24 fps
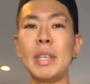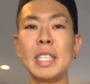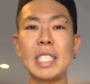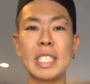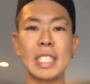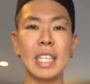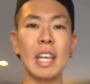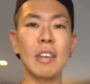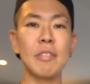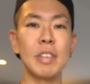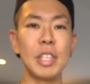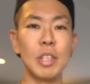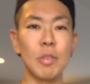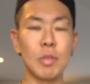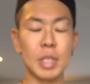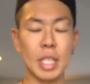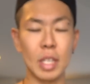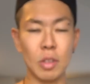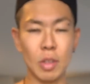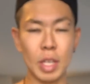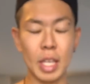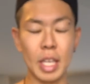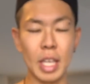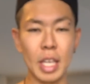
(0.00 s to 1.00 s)
番近くに寄っ
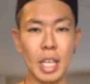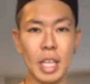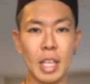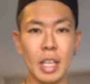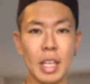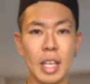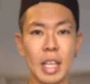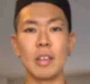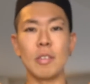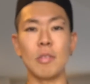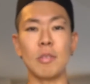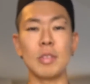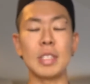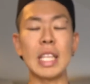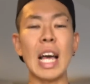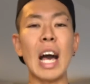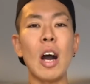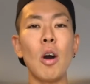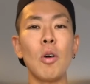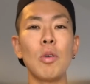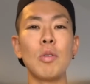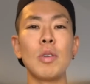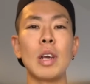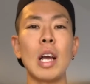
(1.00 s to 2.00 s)
た時この
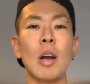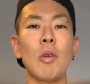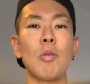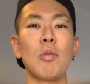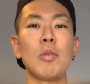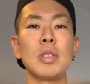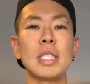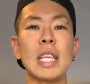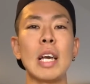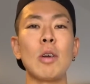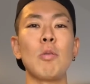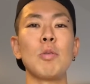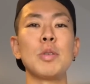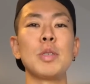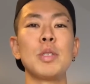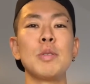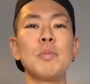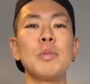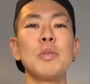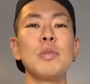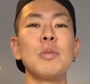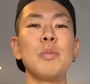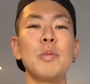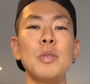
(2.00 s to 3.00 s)
タオルがこの鎖骨
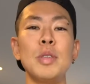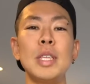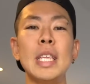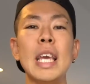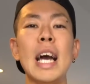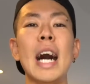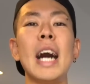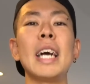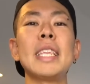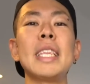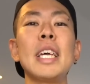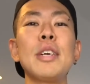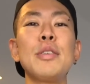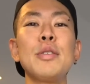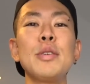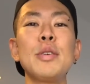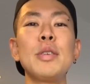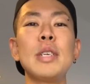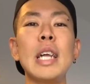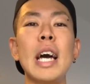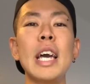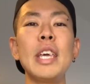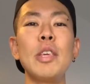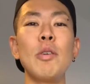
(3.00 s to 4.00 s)
部分に当たる
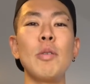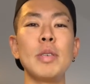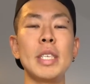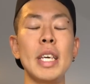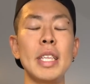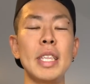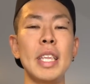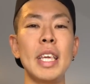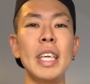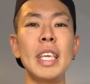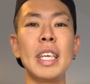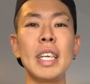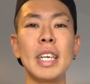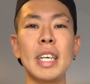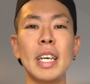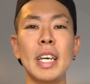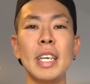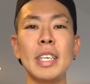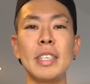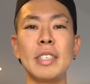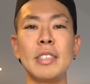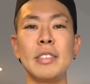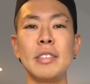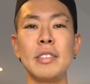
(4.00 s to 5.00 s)
ぐらい寄せて一
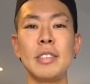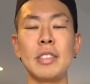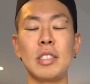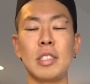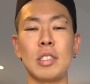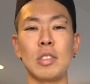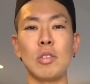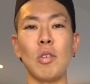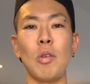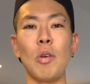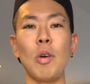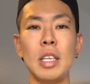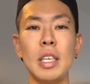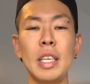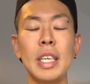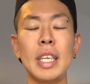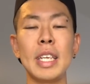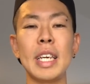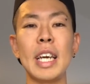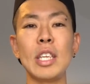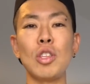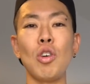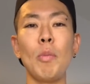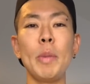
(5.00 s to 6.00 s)
回グッと一
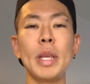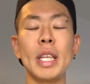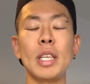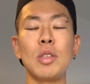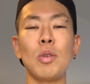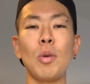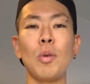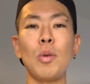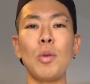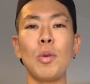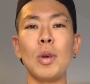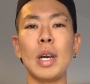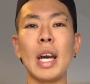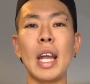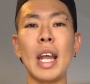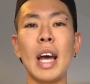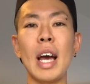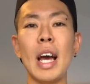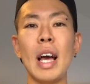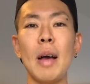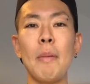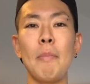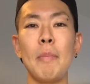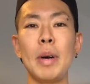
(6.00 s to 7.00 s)
回止めたところか
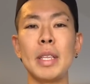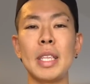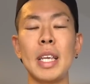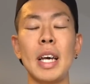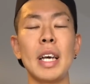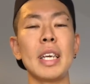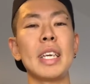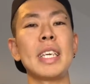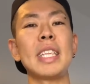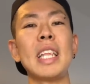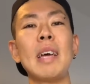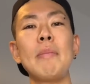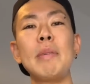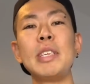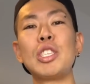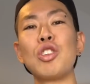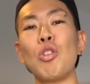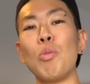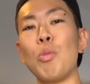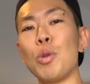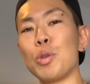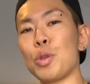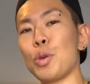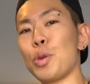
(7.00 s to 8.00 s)
らまた来た
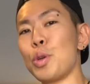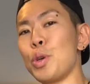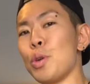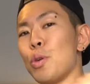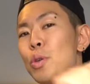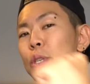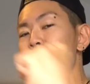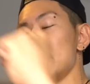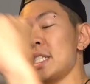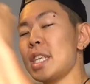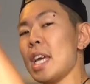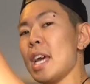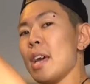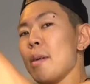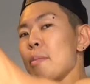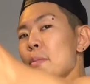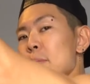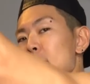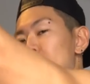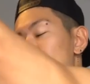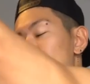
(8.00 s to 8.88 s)
道を戻るようにして